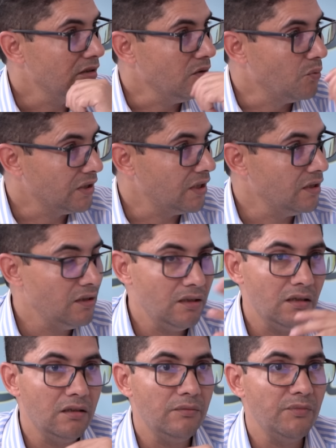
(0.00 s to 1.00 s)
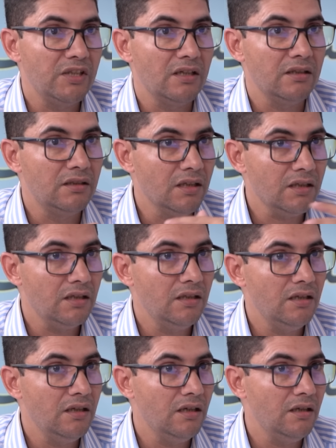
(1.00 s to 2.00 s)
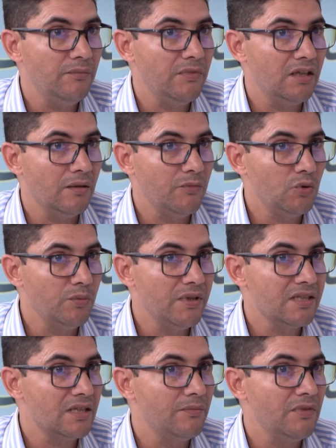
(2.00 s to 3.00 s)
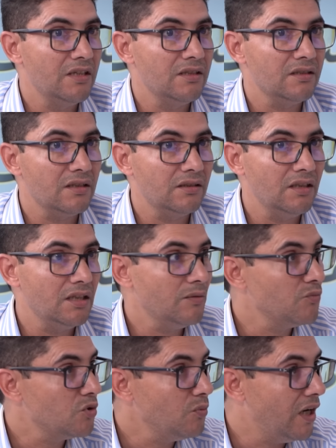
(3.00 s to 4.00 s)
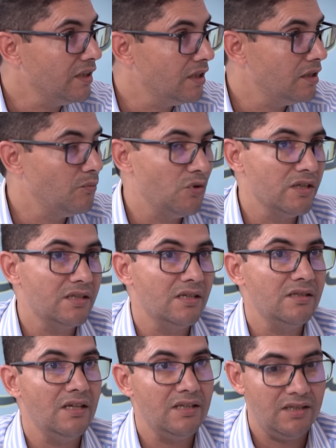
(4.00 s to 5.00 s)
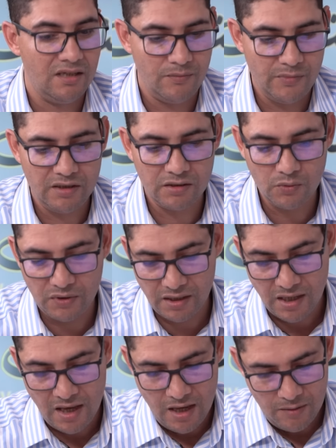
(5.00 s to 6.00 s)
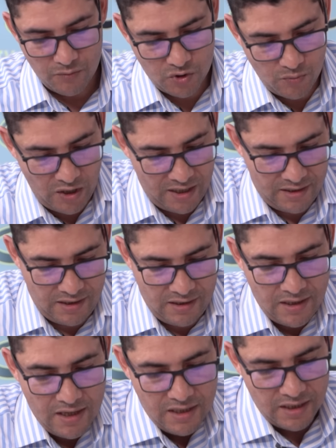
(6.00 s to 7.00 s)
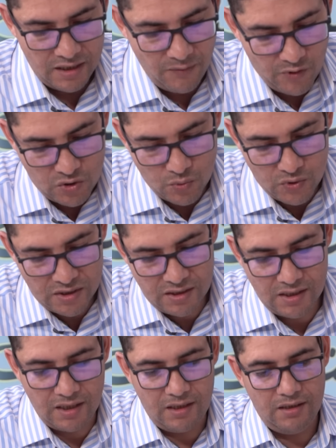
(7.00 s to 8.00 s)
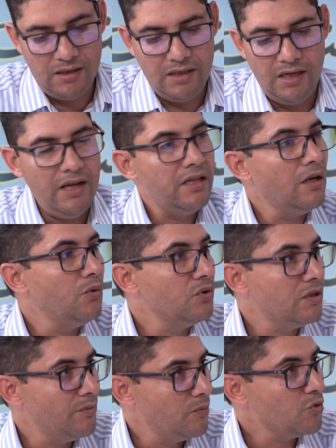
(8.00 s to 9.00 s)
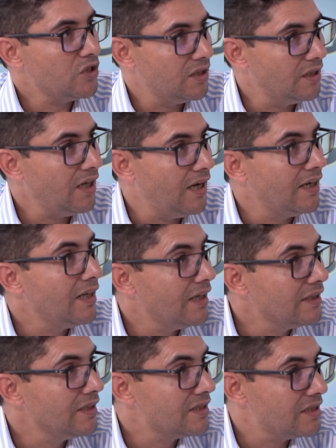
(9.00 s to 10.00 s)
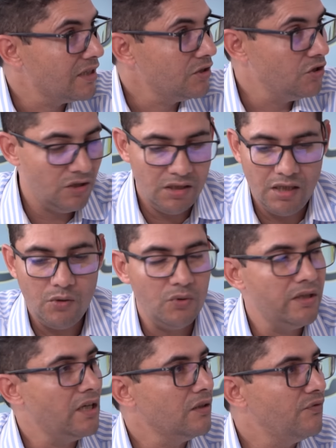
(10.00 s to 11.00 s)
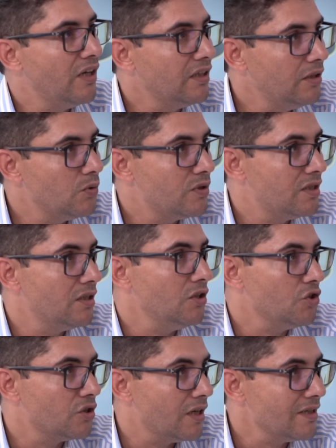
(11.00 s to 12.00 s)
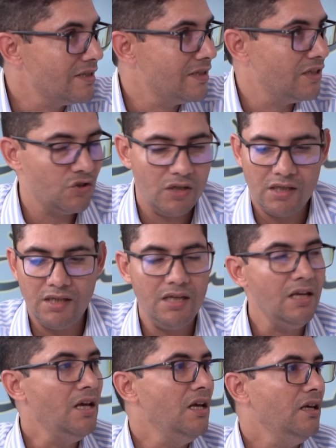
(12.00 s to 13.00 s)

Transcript: وطنيه منها الداخليه منها مندوبيه ساميه ذات تخطيط مجموعه ديال المؤسسات كان البنك الدولي مجموعه ديال يعني فاش وصلنا ديال انه تم المصادقه على هذه الاستراتيجيه واللي كان فيها 62 اجراء استعجالي